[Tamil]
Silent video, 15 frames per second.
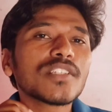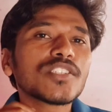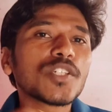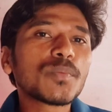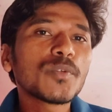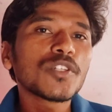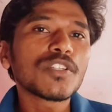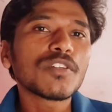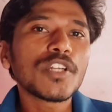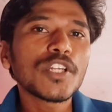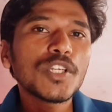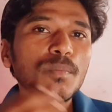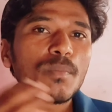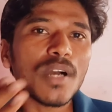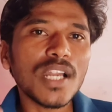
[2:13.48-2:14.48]
ப்ராசஸர் பொறுத்த
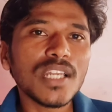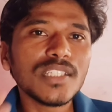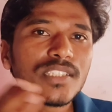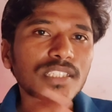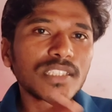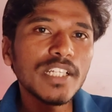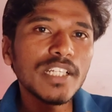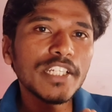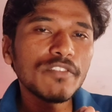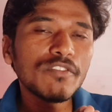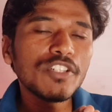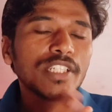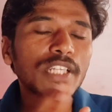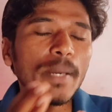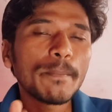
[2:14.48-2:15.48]
வரைக்கும் மாலி ஜி தேர்ட்டி ஒன்